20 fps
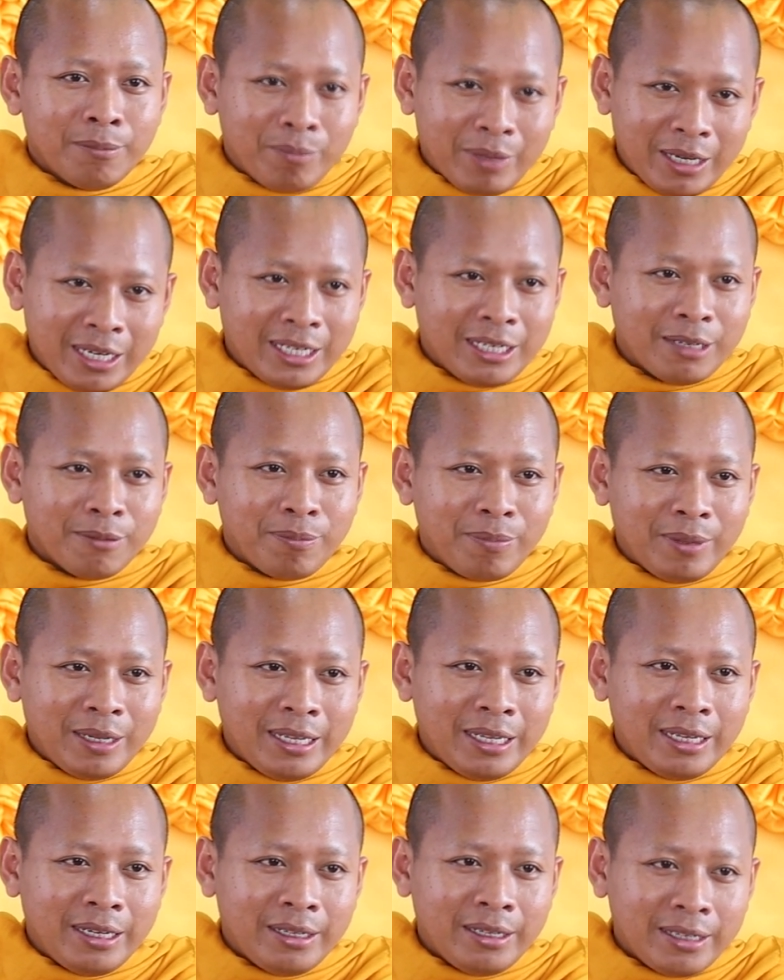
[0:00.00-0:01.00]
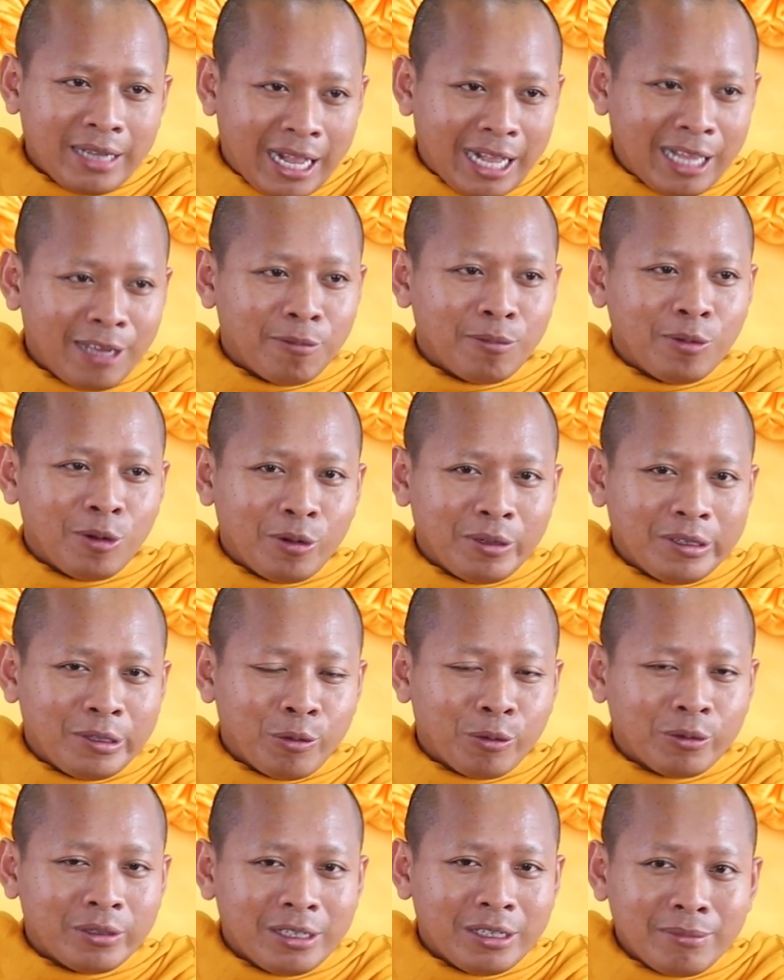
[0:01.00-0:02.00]
bên này bên nó cả rủng lột
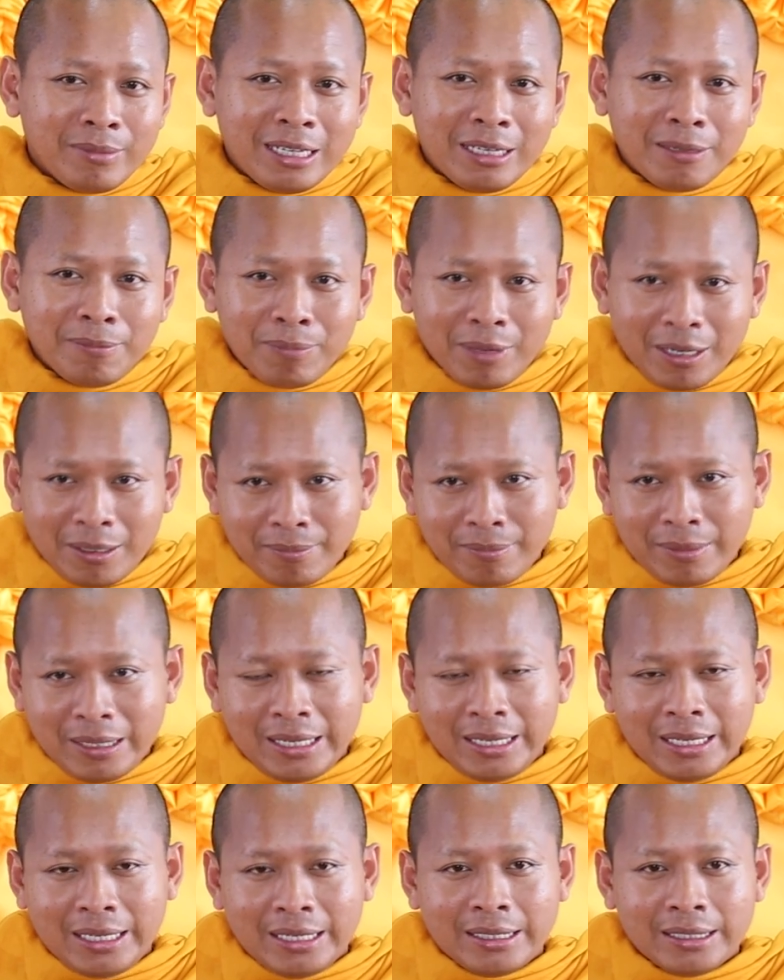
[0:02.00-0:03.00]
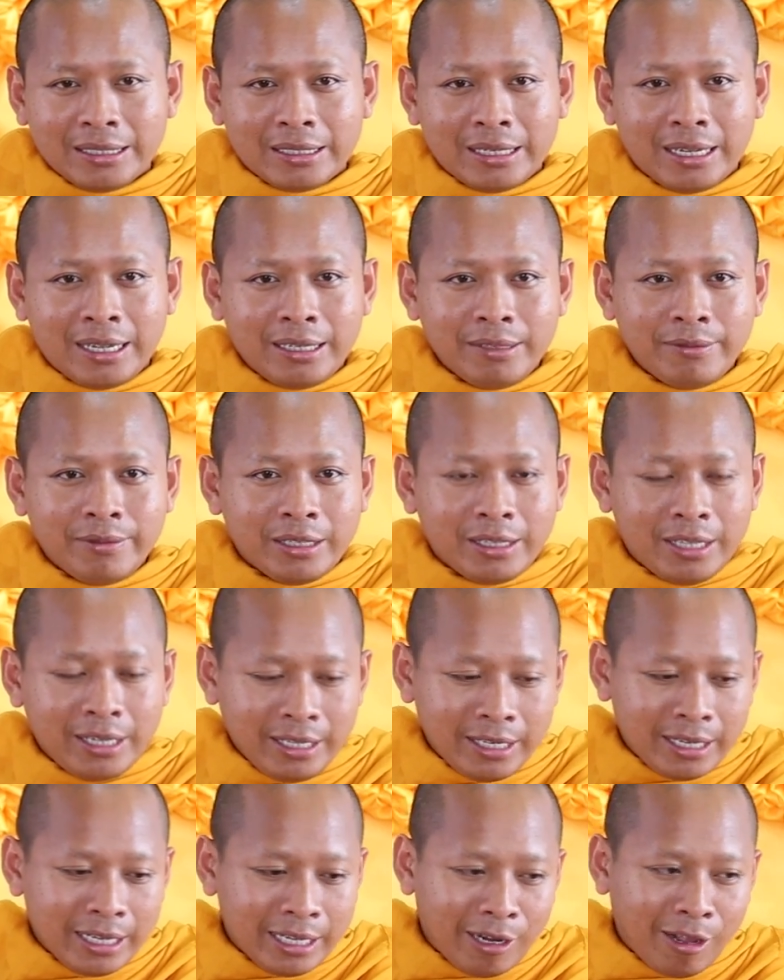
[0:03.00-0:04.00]
tục nó miền bệt mền, hai vị
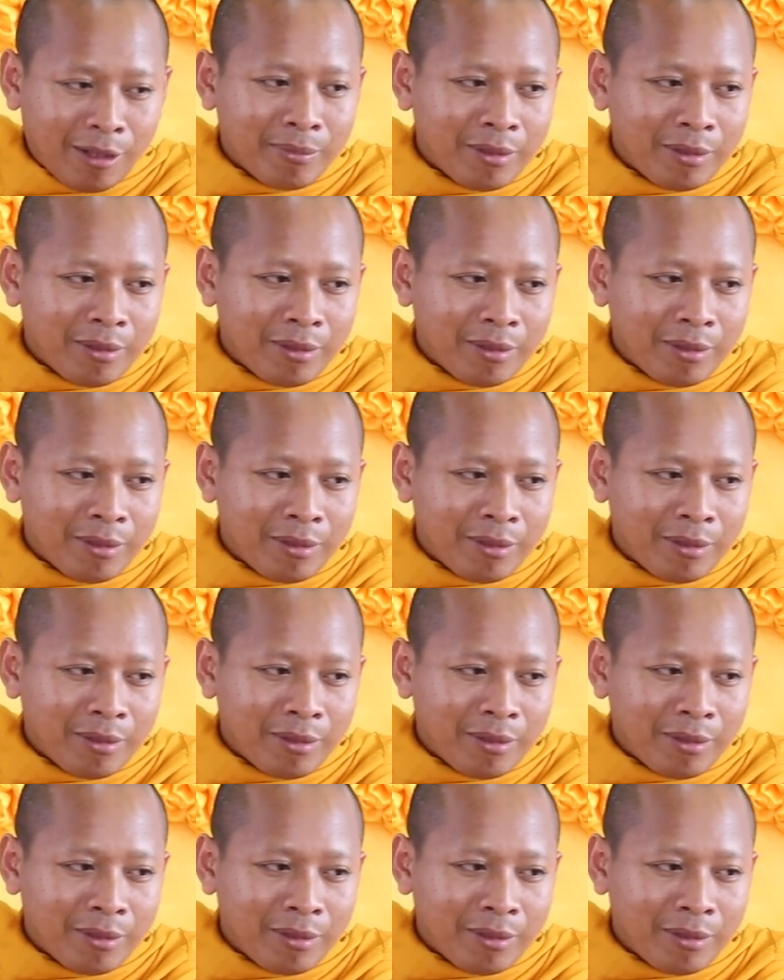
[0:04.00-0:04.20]
thi đời nọ